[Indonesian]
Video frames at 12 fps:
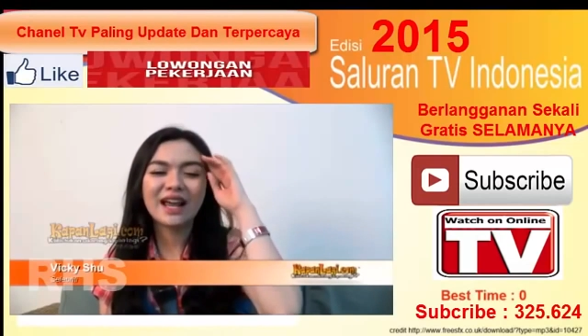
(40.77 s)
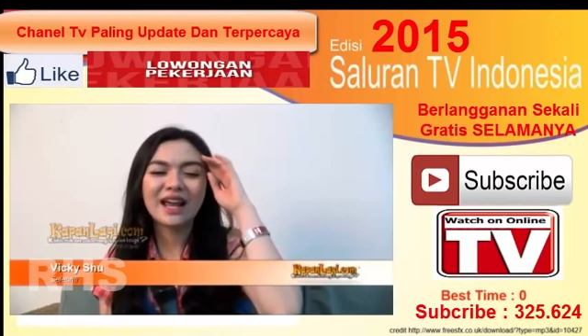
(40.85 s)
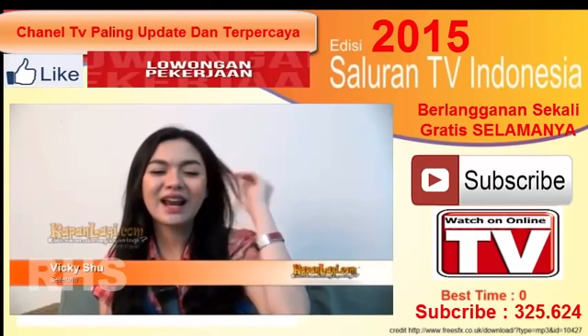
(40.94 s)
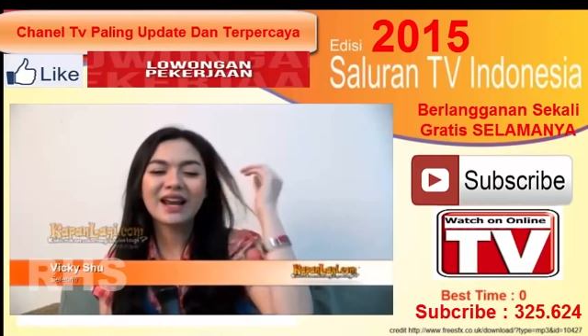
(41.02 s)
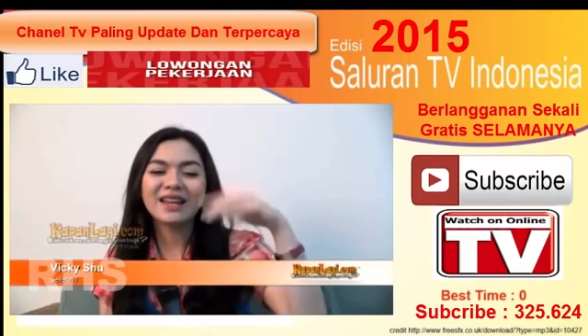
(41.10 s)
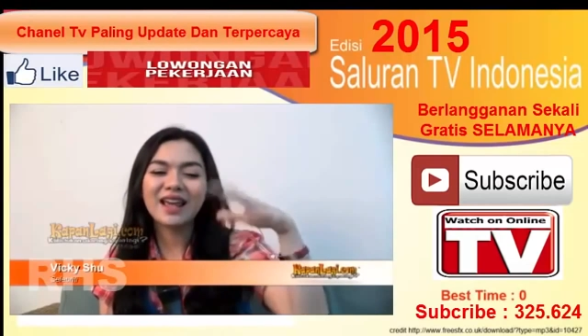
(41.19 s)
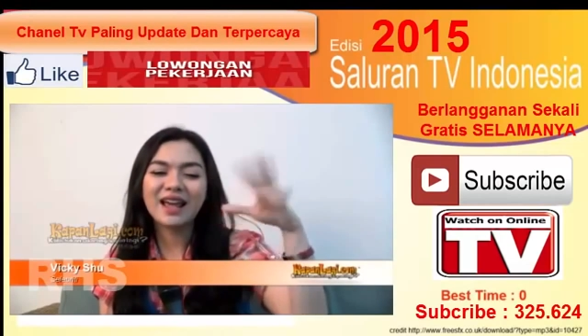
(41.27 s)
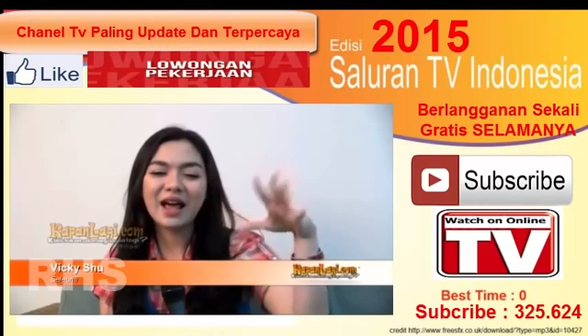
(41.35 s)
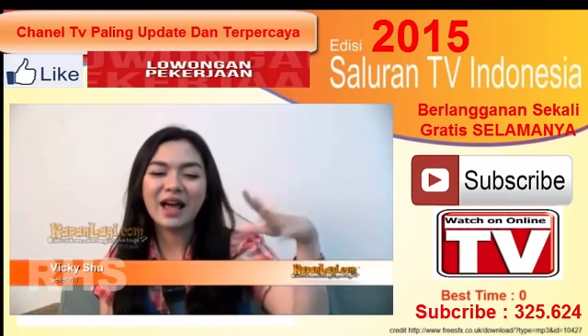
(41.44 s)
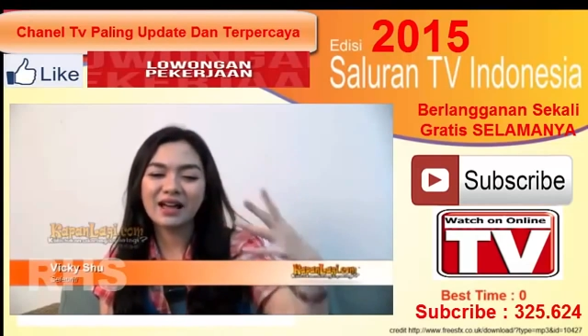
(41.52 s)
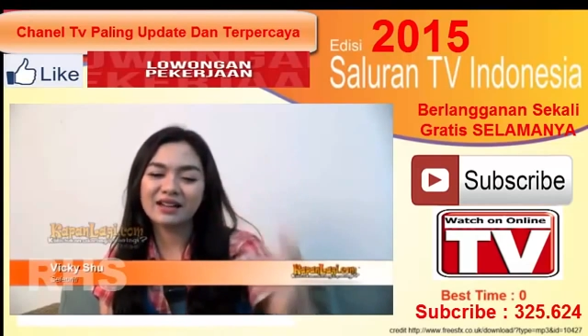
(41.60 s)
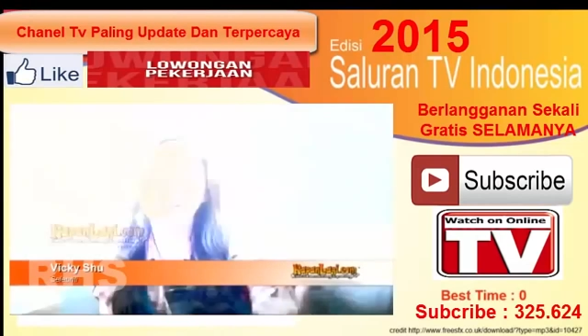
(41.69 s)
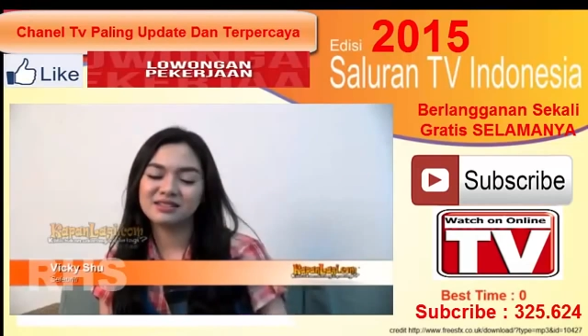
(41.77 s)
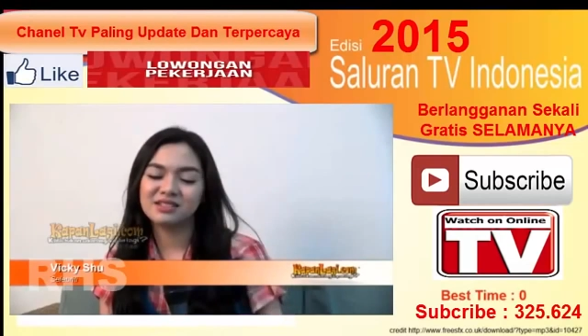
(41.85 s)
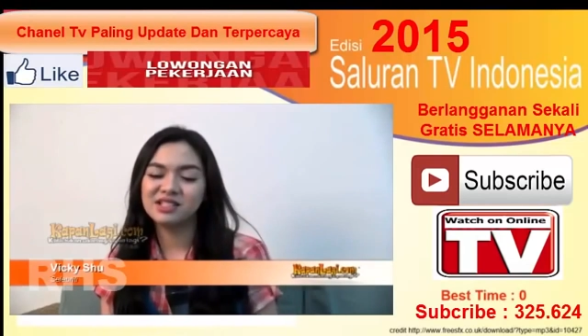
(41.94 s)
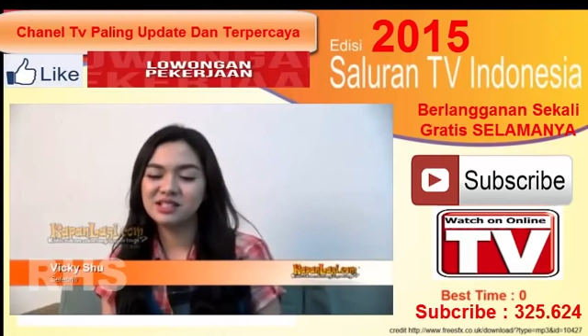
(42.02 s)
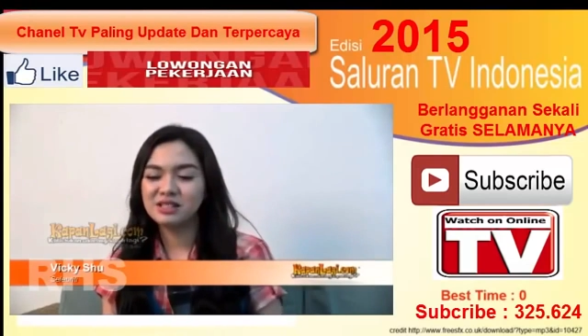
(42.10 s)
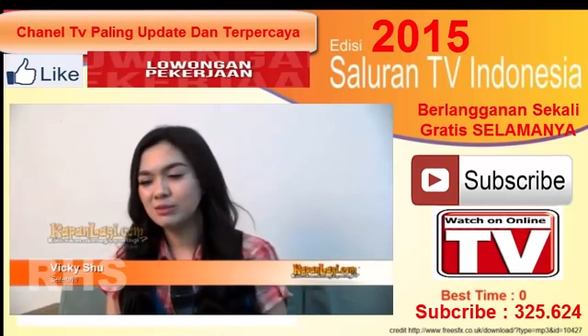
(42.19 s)
karena dia
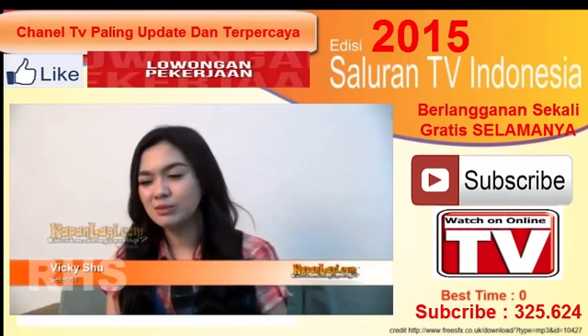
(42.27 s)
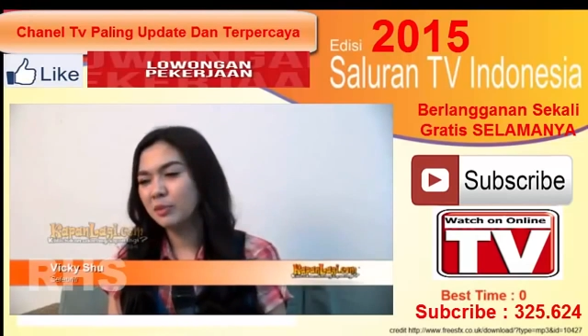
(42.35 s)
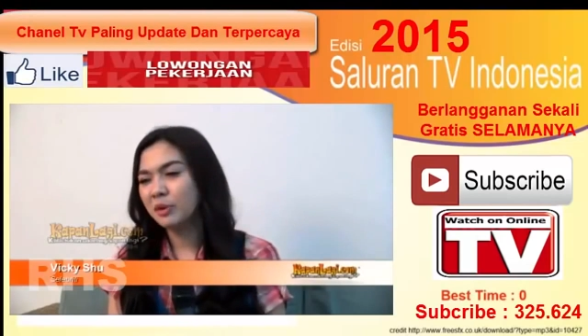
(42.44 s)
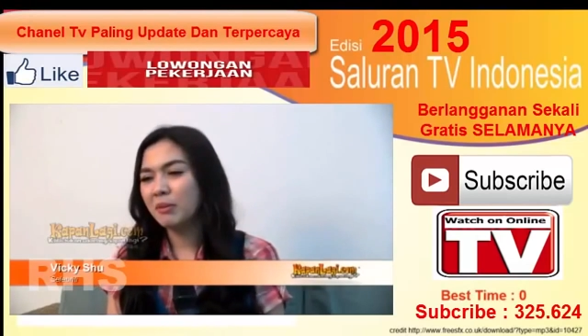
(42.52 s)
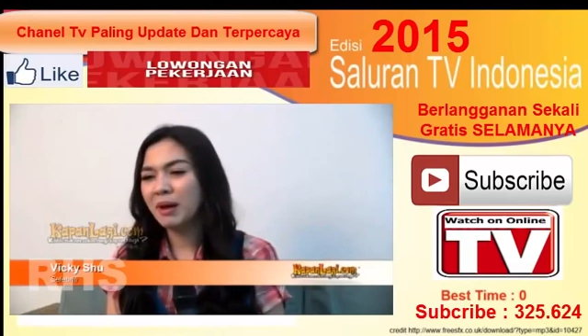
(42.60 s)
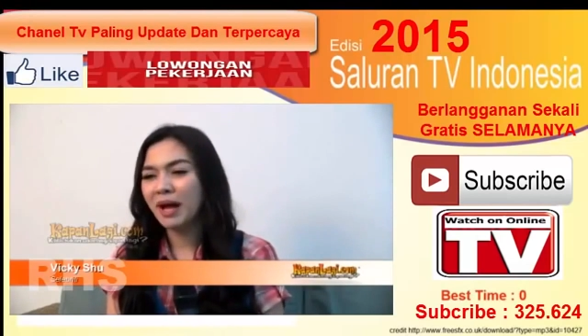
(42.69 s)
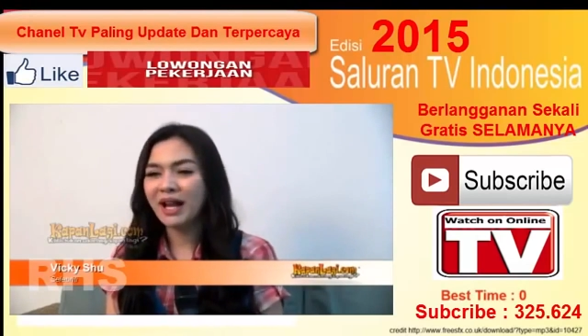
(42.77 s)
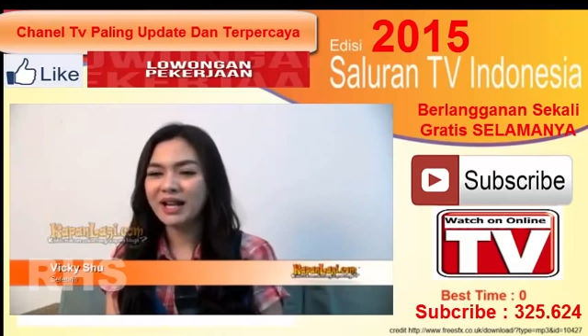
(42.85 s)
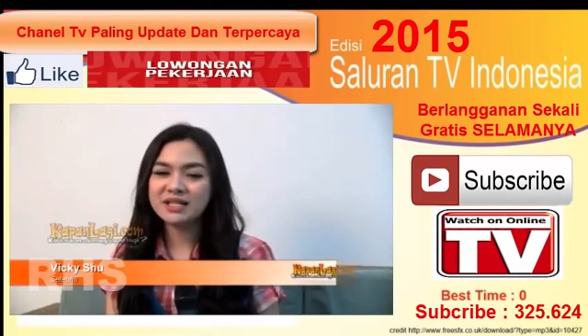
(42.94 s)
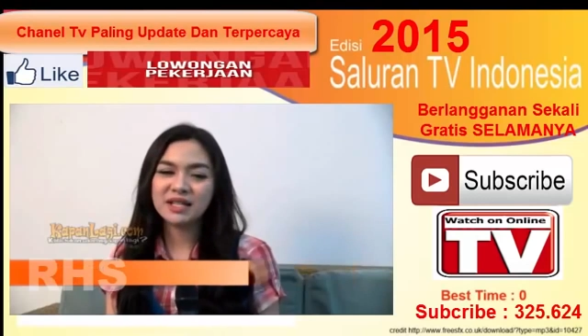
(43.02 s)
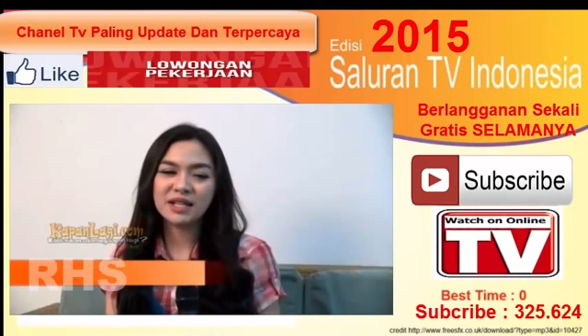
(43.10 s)
uh, beberapa kali